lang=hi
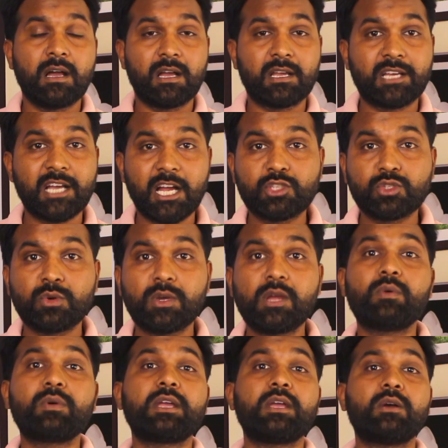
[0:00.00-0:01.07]
खर्च हुए
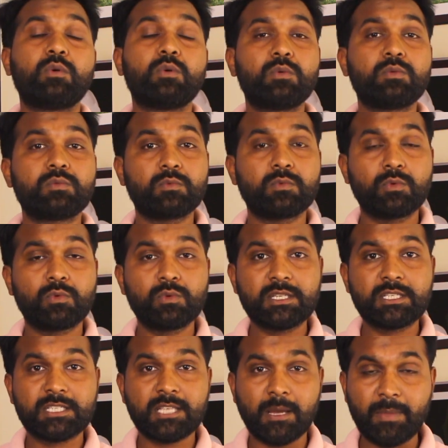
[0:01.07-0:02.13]
होंगे उन
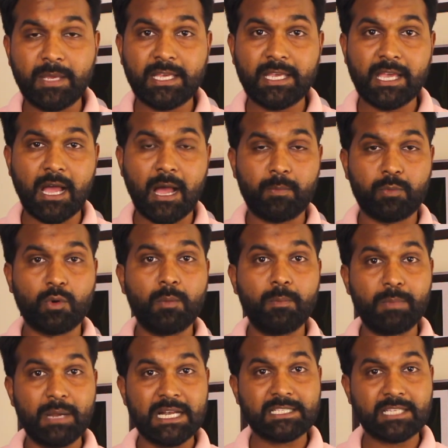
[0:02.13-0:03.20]
सभी के आपको
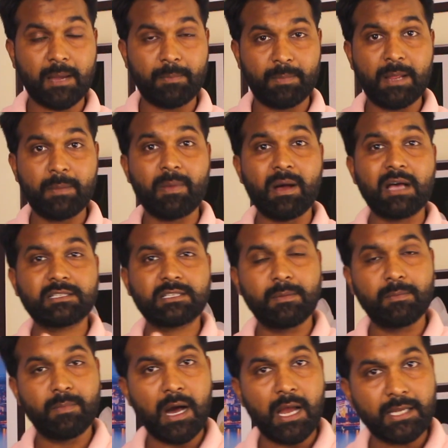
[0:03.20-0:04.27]
बिल्स अपने पास
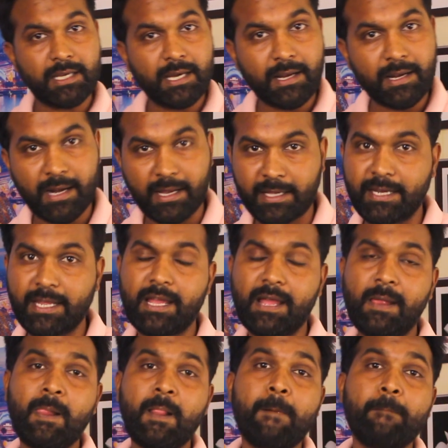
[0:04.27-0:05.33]
संभाल कर रखने
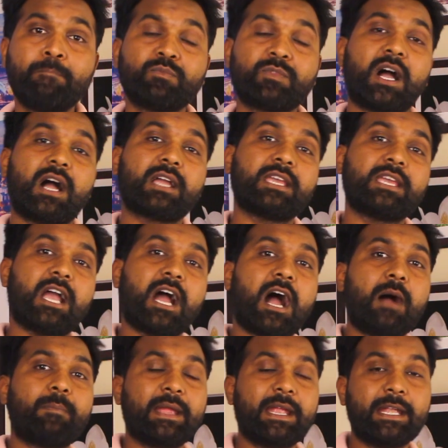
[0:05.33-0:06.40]
हैं ताकि
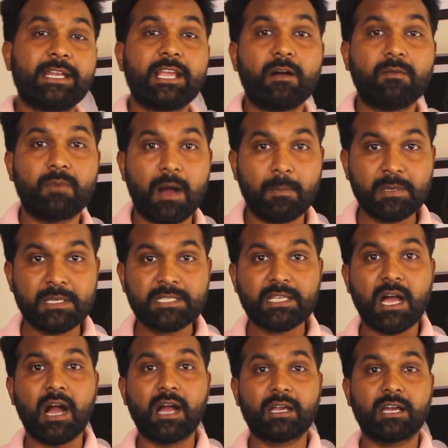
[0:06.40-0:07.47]
आप इंडिया वापस
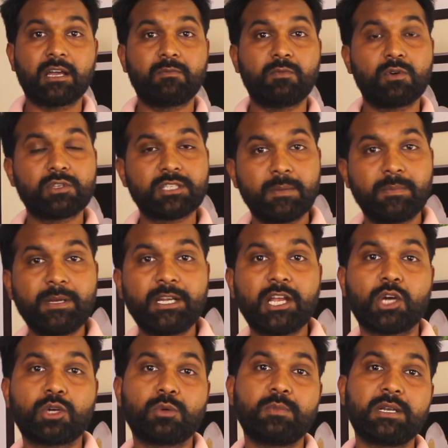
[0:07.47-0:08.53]
आकर वो सभी
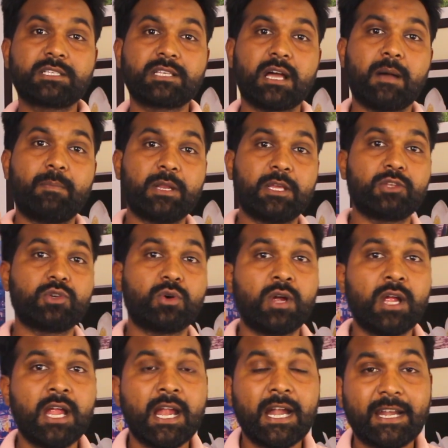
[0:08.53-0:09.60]
डॉक्यूमेंट्स अपनी जो
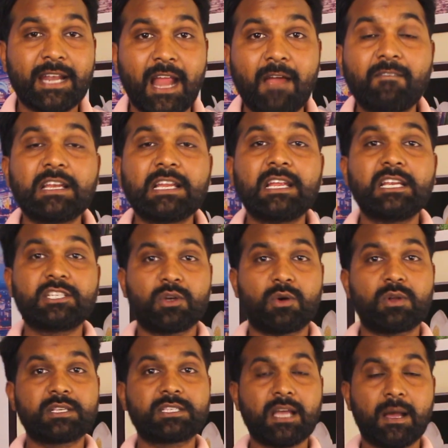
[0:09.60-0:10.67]
ट्रैवल
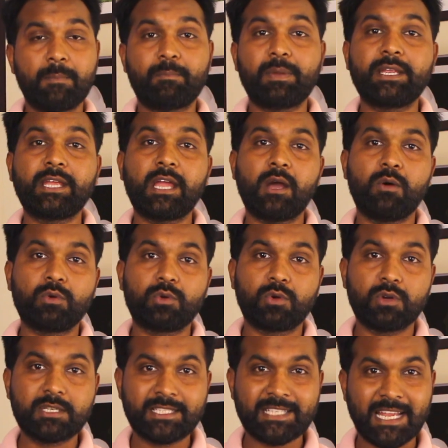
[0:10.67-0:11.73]
इंश्योरेंस कंपनी है
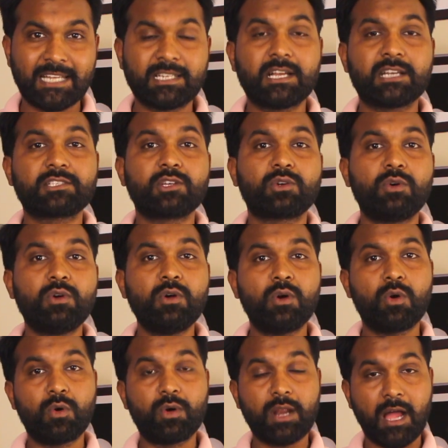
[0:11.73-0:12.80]
उनको सेंड कर सको
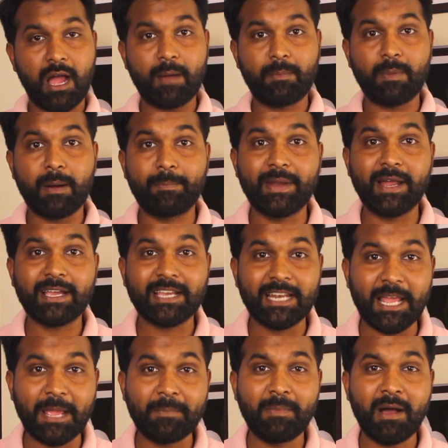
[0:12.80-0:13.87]
और आप अपना
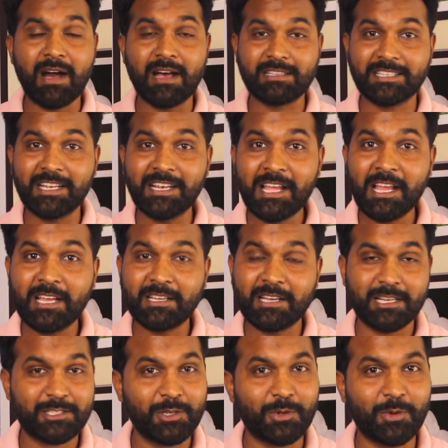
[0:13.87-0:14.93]
क्लेम हासिल
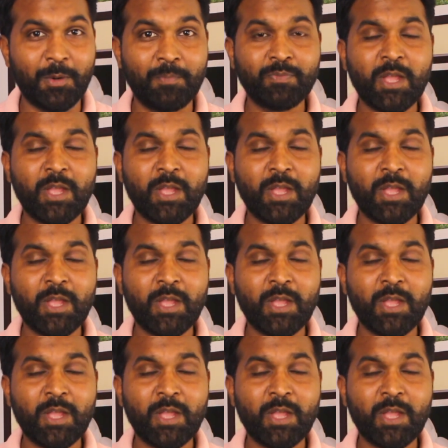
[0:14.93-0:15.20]
कर सको